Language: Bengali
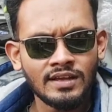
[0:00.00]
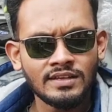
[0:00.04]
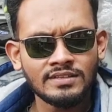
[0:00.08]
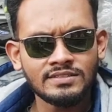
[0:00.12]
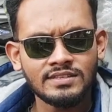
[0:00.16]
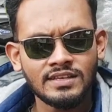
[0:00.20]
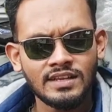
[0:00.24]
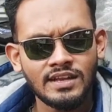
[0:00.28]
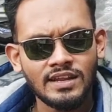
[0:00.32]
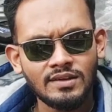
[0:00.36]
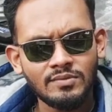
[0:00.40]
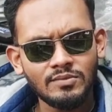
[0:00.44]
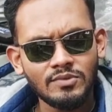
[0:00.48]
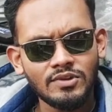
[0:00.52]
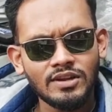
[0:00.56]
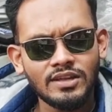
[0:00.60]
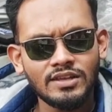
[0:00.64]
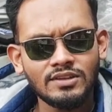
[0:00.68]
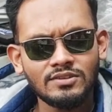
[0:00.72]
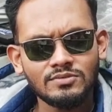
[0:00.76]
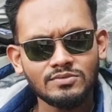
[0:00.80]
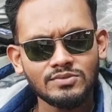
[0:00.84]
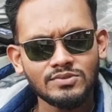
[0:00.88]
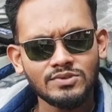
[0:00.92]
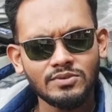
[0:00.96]
আসসালামু
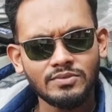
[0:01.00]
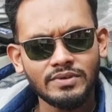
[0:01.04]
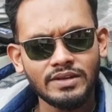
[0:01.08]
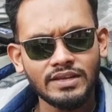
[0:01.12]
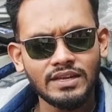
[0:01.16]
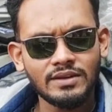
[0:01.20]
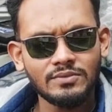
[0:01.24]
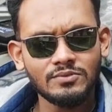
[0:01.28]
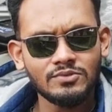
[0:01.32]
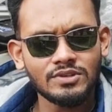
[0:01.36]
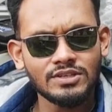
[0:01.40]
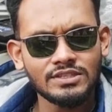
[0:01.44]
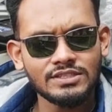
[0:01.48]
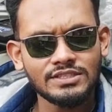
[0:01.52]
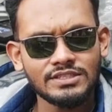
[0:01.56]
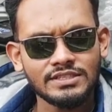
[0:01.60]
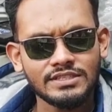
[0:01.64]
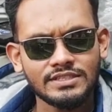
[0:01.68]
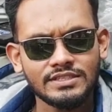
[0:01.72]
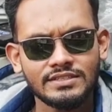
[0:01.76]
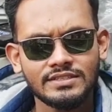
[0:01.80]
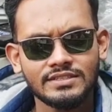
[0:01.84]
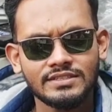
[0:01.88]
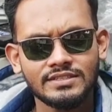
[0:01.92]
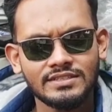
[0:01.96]
আলাইকুম সবাই কেমন
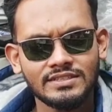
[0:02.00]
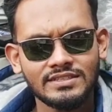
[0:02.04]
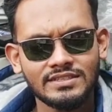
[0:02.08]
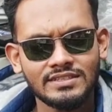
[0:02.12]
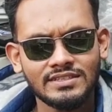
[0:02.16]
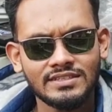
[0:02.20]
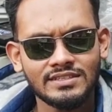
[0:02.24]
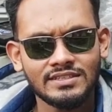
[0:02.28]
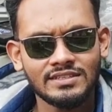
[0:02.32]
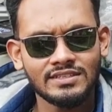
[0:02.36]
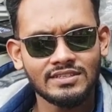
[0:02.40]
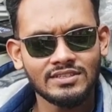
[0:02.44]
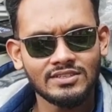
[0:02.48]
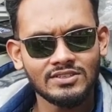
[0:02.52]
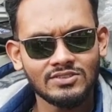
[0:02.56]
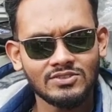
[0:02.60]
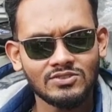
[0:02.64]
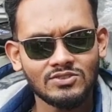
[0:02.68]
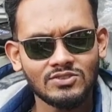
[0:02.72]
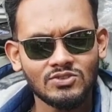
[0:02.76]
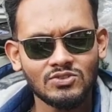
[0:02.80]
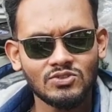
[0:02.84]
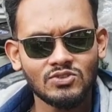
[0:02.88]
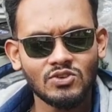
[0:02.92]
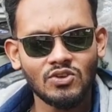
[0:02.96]
আছেন
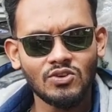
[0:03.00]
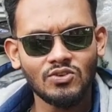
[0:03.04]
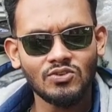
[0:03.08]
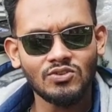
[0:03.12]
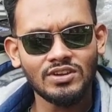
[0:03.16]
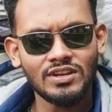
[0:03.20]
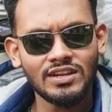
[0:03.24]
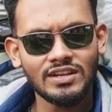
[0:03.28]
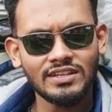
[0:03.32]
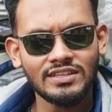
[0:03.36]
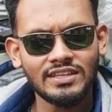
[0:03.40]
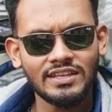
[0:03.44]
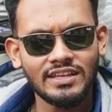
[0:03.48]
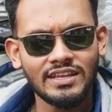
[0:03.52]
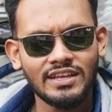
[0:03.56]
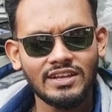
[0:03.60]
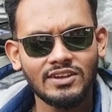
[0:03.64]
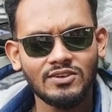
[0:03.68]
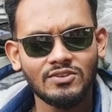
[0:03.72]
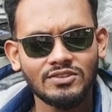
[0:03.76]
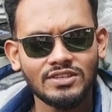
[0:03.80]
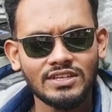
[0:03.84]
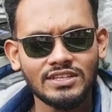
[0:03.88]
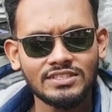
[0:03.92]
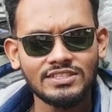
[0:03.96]
তো সকলের দিকের
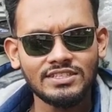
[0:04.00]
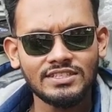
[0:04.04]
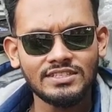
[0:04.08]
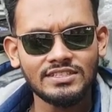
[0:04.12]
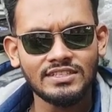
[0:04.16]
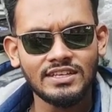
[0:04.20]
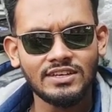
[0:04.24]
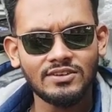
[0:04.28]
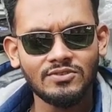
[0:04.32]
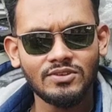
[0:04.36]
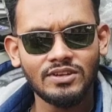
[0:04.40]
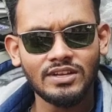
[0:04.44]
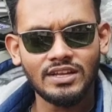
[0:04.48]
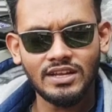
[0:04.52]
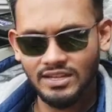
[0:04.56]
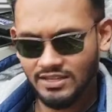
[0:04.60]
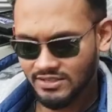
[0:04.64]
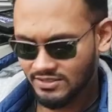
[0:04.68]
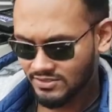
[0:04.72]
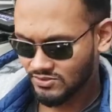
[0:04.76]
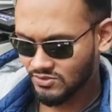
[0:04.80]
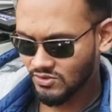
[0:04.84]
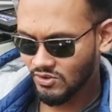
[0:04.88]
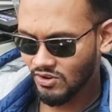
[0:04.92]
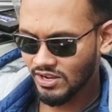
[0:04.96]
কথা চিন্তা কইরা
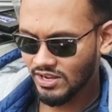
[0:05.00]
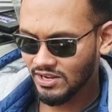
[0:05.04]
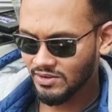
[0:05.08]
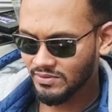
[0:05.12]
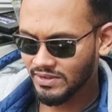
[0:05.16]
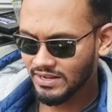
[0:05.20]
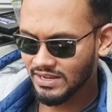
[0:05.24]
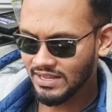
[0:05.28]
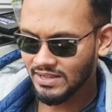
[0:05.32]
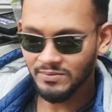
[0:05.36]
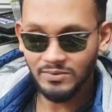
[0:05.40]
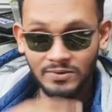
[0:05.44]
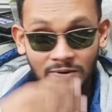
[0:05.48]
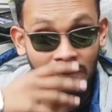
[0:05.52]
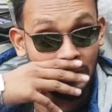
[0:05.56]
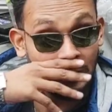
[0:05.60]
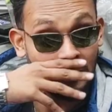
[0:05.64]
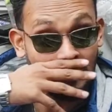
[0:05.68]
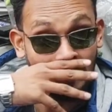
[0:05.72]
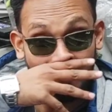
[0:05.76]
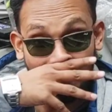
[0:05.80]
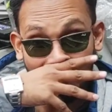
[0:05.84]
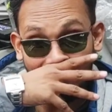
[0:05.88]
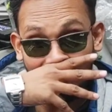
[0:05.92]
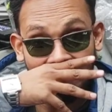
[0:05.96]
সকালবেলা মনে
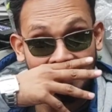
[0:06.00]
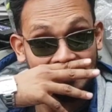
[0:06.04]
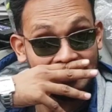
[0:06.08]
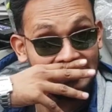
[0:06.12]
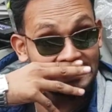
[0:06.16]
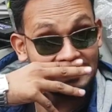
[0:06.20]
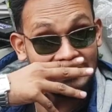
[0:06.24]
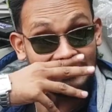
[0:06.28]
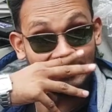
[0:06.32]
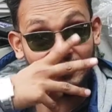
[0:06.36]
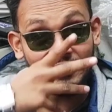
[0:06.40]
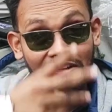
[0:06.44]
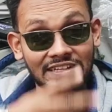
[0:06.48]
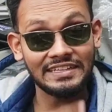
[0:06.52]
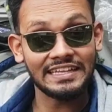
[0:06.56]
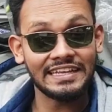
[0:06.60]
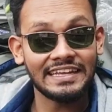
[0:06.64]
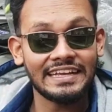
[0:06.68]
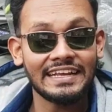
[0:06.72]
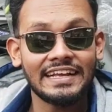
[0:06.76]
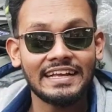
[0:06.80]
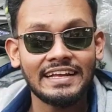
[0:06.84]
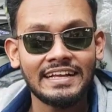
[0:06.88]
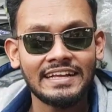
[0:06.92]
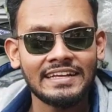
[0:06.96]
করেন আজকে সকাল
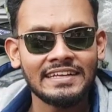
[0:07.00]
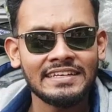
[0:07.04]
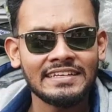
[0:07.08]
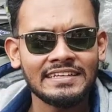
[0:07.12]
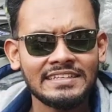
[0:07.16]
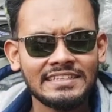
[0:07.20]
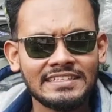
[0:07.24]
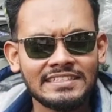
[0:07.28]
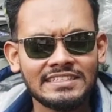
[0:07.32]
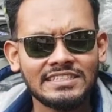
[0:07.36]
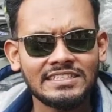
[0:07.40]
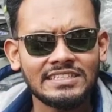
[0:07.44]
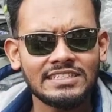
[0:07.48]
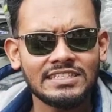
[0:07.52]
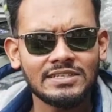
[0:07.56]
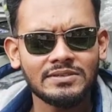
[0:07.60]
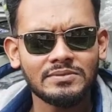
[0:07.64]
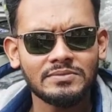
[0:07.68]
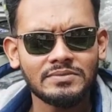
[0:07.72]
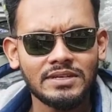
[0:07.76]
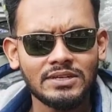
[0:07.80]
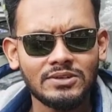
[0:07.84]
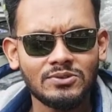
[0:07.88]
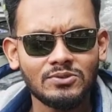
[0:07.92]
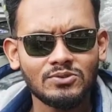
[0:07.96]
থেকে চিন্তা
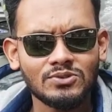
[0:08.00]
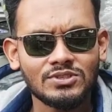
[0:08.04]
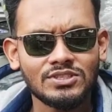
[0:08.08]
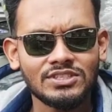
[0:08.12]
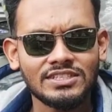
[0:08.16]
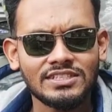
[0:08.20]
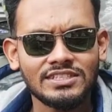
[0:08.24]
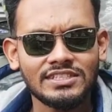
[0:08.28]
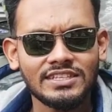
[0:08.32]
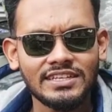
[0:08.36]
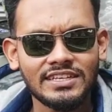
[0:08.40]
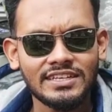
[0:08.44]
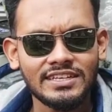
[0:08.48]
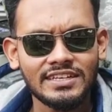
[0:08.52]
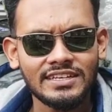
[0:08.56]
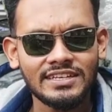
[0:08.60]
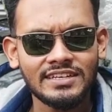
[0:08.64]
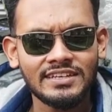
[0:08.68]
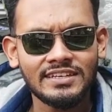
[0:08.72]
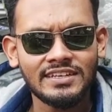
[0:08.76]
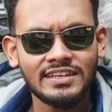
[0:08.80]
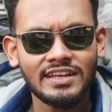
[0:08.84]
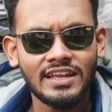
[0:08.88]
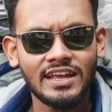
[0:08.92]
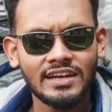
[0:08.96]
ভাবনা করছি যে
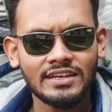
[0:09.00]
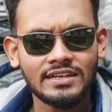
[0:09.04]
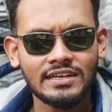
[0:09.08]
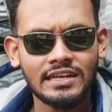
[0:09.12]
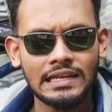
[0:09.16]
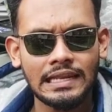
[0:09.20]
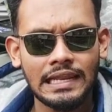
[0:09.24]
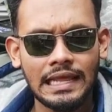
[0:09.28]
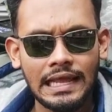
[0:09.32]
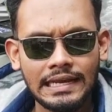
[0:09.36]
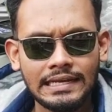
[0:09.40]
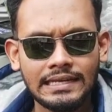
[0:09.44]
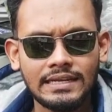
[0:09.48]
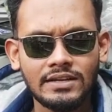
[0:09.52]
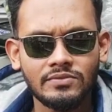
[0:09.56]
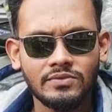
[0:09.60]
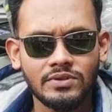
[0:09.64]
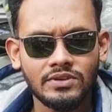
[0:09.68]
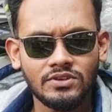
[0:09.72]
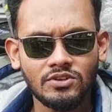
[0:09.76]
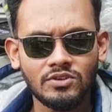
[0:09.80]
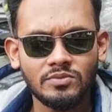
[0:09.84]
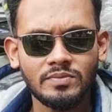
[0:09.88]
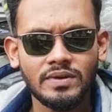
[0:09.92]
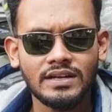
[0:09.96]
একটা লাইটের
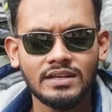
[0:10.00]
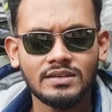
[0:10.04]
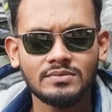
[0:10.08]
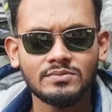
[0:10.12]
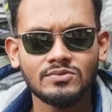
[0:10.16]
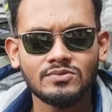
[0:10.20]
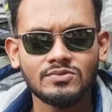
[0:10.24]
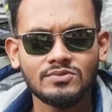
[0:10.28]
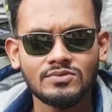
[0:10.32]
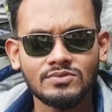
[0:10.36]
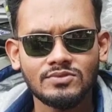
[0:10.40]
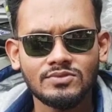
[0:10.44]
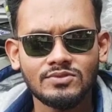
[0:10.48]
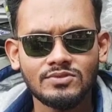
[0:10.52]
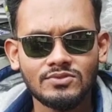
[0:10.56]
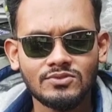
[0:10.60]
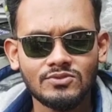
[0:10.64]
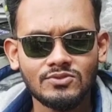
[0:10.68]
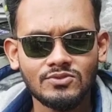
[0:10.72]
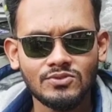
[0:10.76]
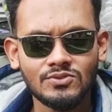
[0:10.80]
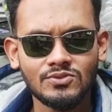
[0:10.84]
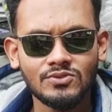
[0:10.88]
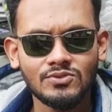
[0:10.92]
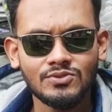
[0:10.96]
ভিডিও বানাবো
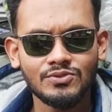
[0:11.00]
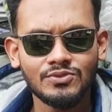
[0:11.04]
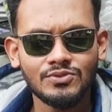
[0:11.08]
তো